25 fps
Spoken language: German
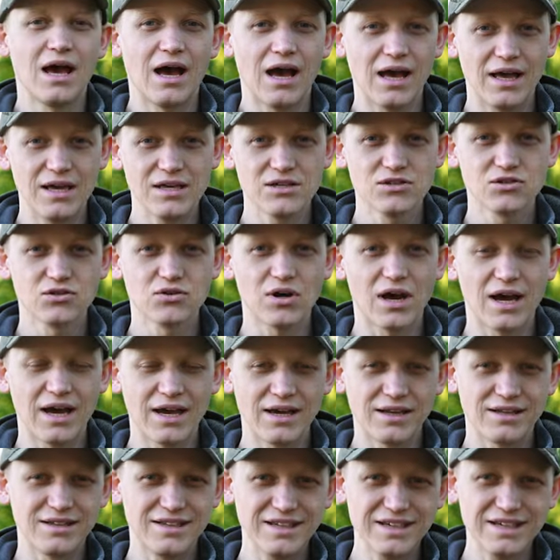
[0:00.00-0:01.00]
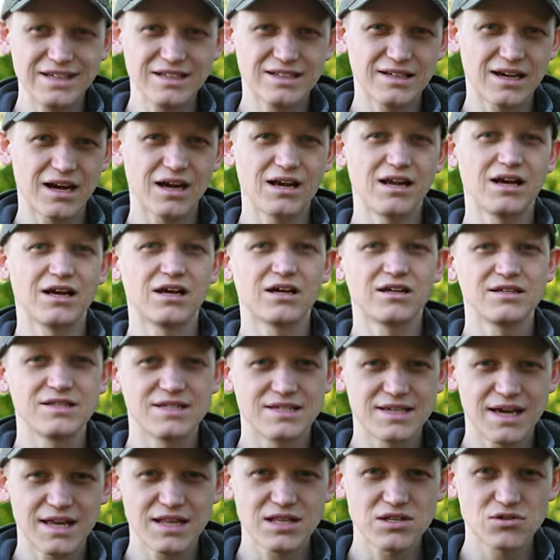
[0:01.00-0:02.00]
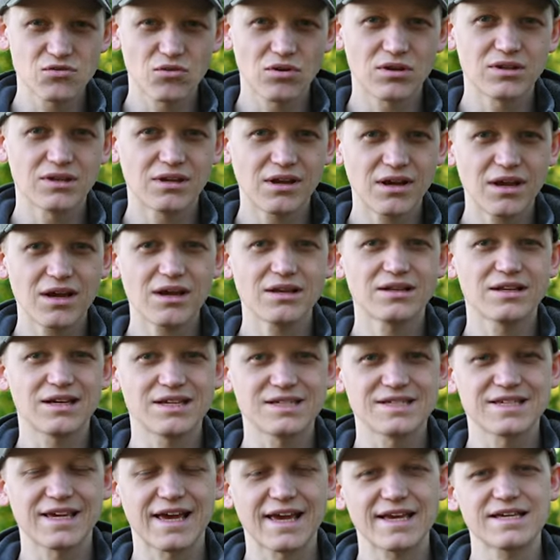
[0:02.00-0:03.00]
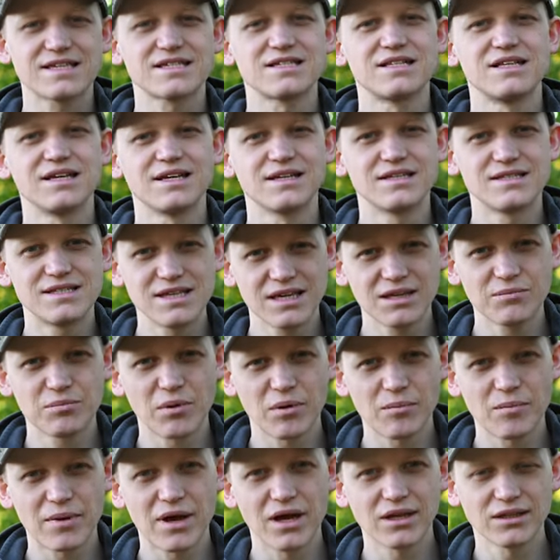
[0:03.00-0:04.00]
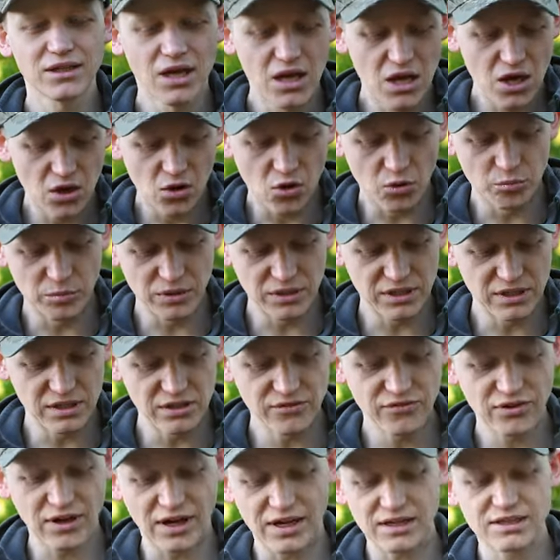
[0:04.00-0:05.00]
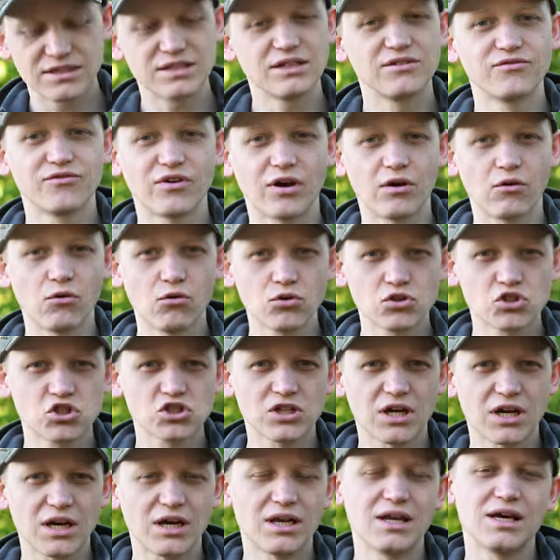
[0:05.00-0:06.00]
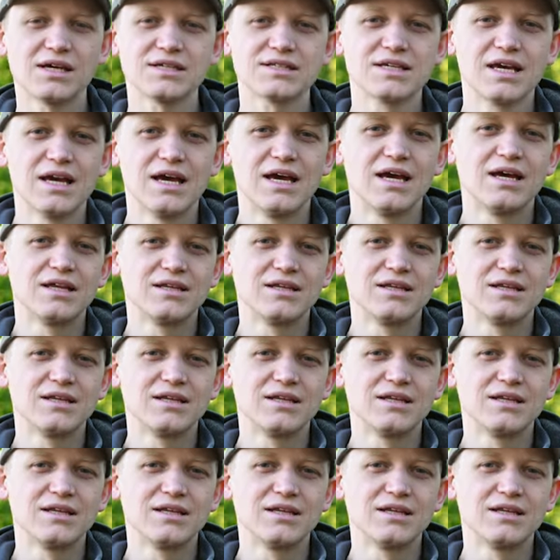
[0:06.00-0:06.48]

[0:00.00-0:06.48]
Also ein digitaler Sensor, der das Restlicht sichtbar macht und mit Hilfe eines Infrarotstrahlers,